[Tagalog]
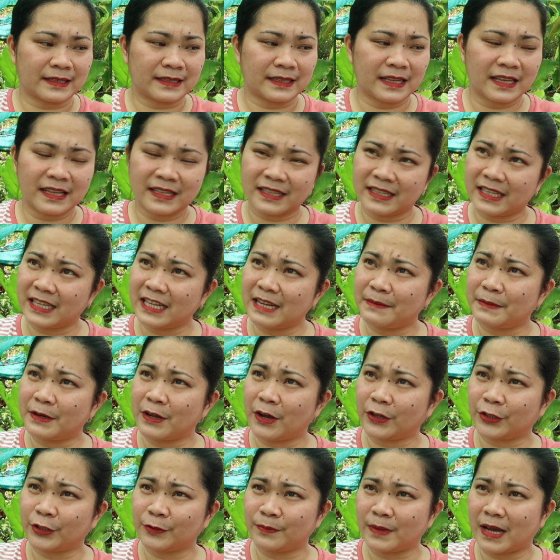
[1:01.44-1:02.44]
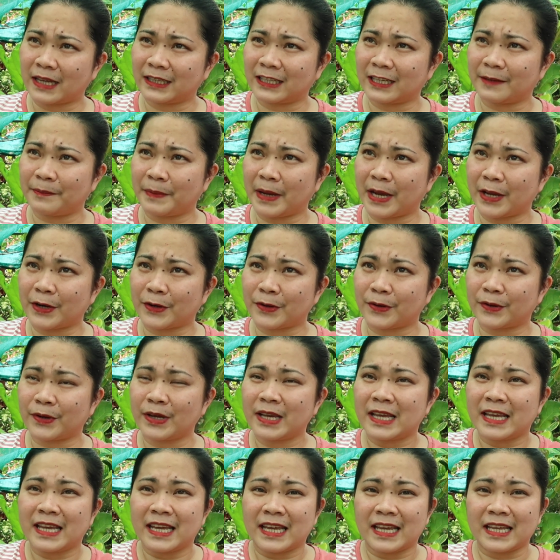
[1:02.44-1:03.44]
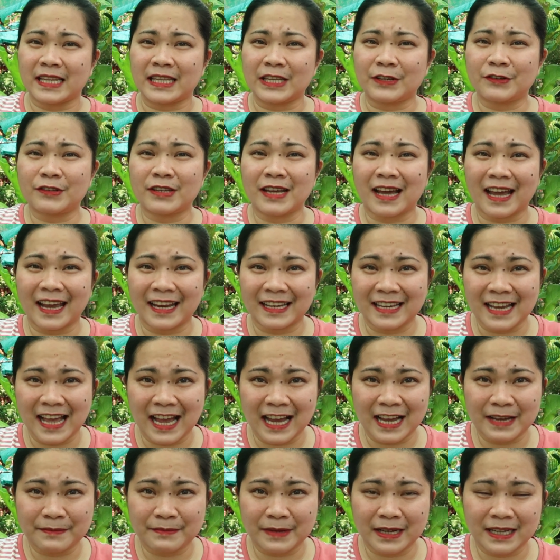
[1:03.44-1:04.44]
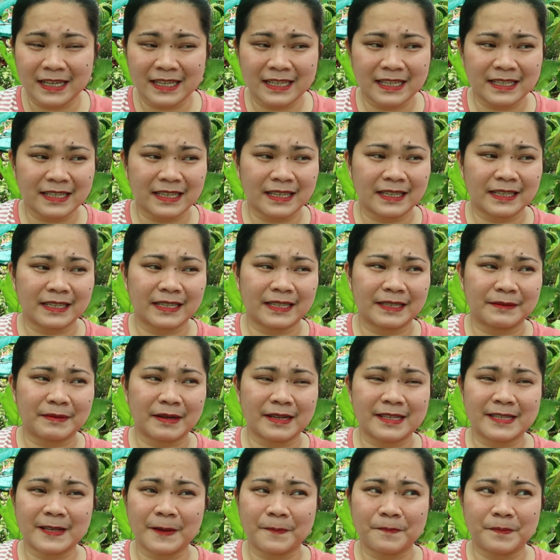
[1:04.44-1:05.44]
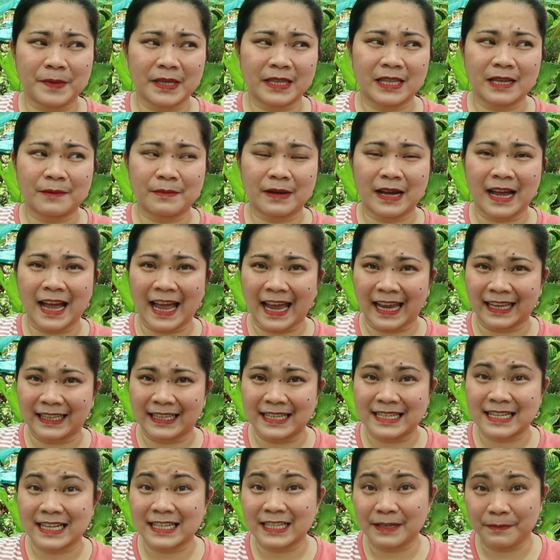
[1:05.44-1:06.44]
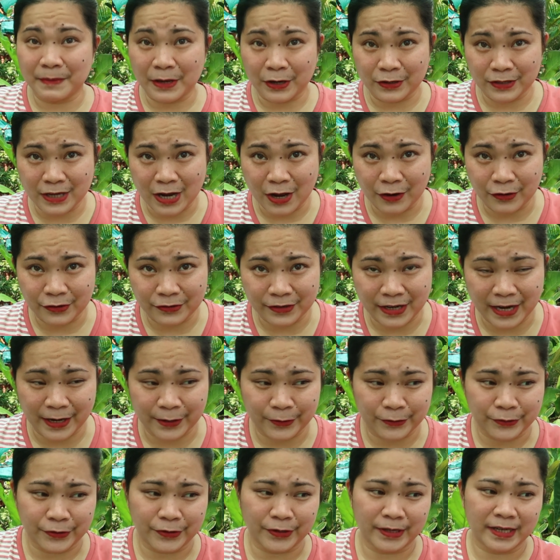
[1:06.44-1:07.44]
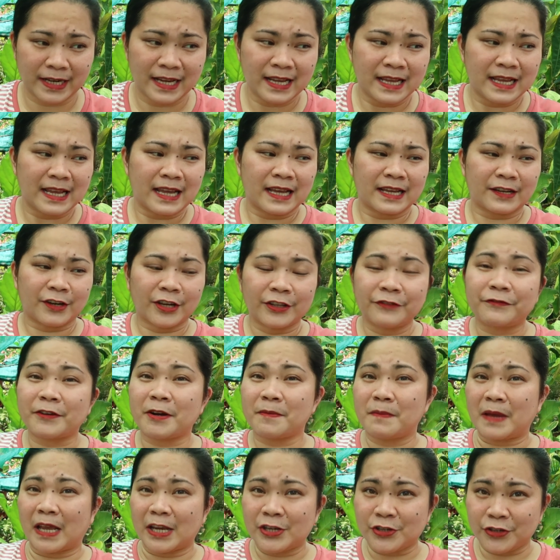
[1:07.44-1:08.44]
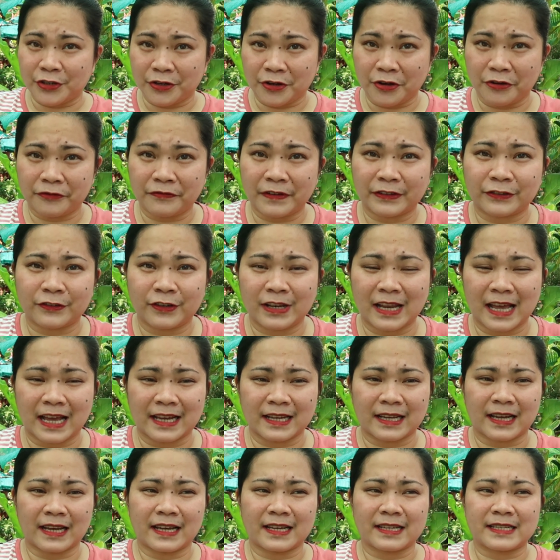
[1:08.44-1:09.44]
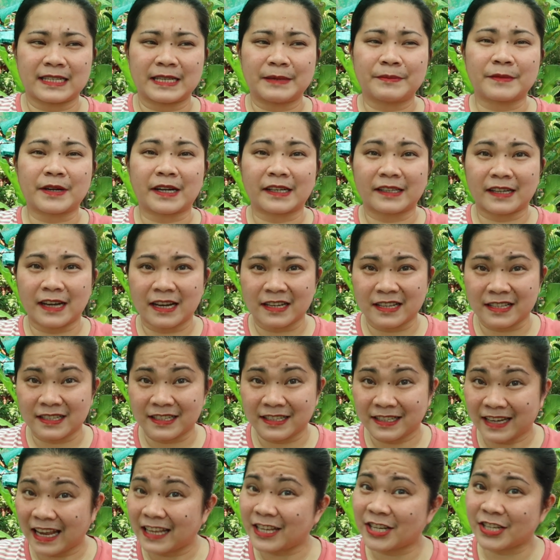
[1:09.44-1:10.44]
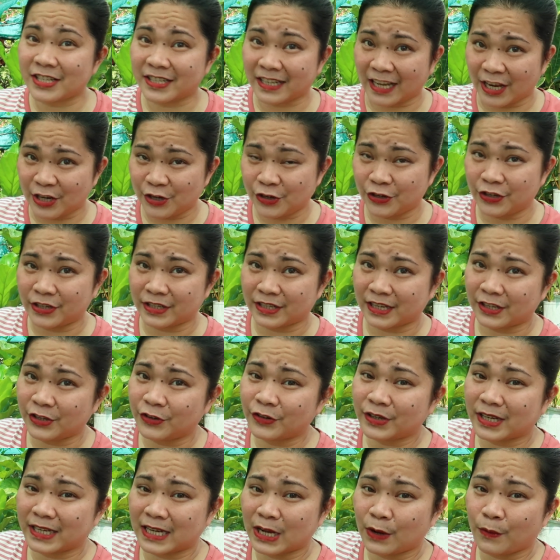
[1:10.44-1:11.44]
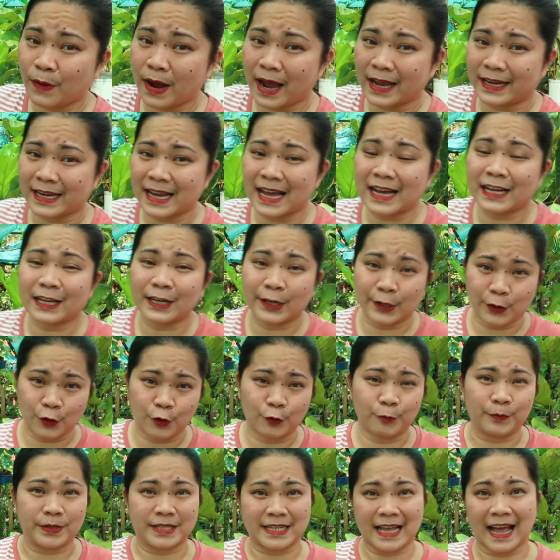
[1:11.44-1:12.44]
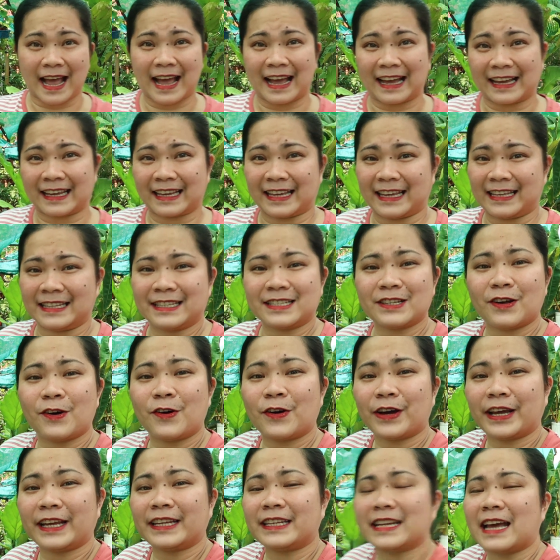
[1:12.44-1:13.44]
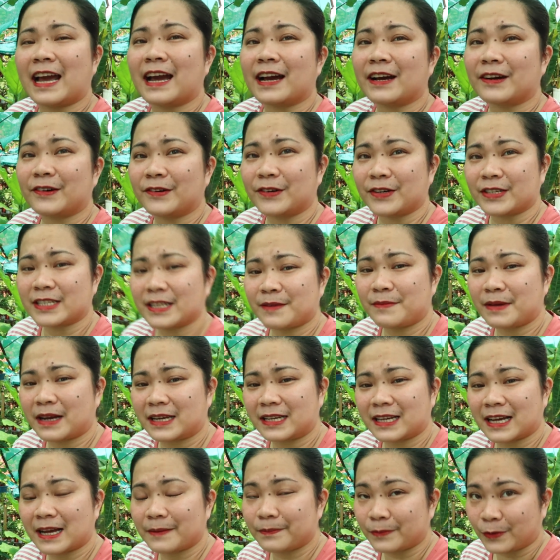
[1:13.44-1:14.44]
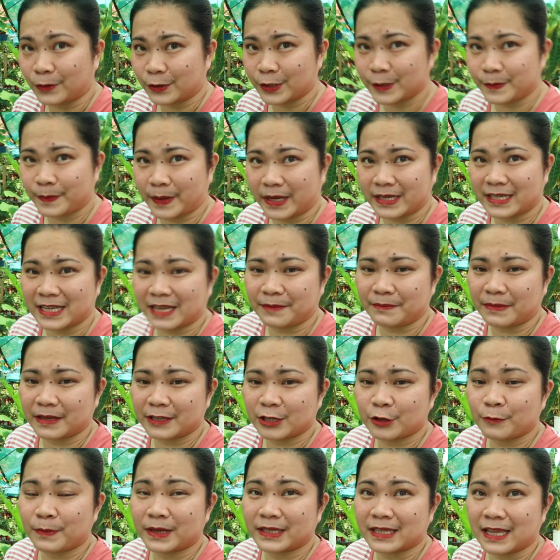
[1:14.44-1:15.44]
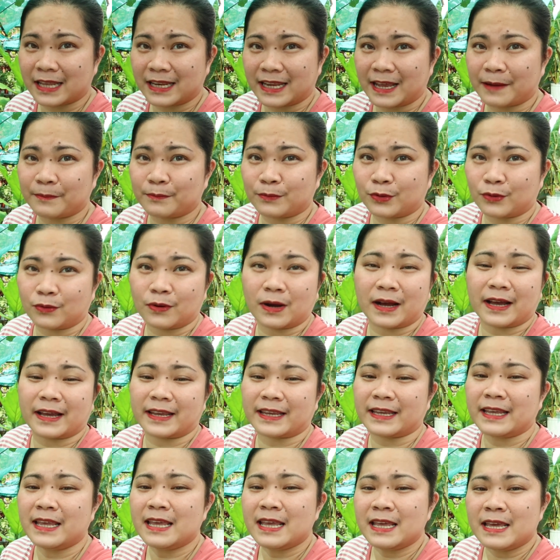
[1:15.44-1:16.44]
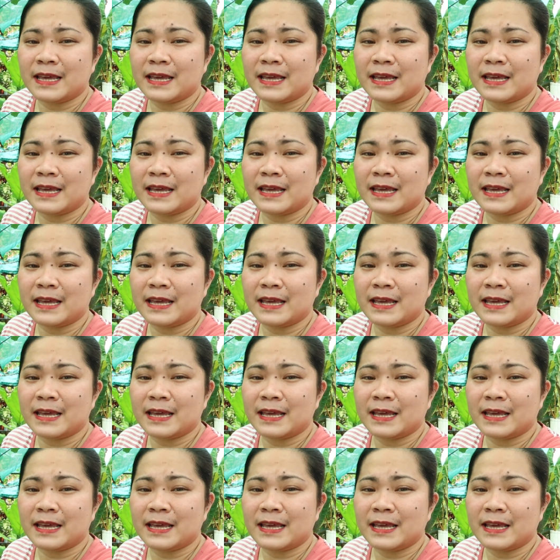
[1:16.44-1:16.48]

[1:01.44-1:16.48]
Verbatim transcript: na, hindi naman automatic pero hindi ko na kailangan mag, uh, mag-submit ng mga IDs kasi meron na akong record. Confirmation of ano lang, uh, SIM card re registration yung ginawa ng Globe sa akin. So, okay na ako. Sa mga naka-postpaid dyan, medyo madali ang buhay.